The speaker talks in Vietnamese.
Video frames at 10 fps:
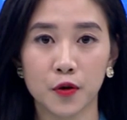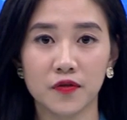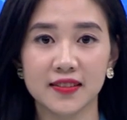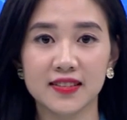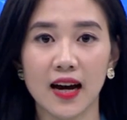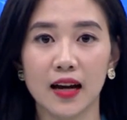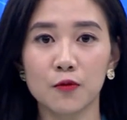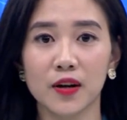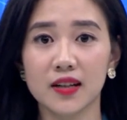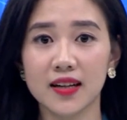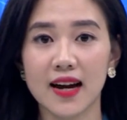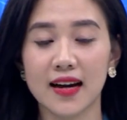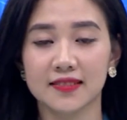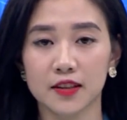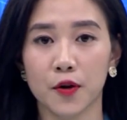đối với dự án luật đất
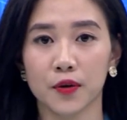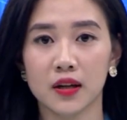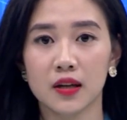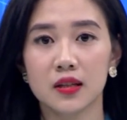đai sửa đổi.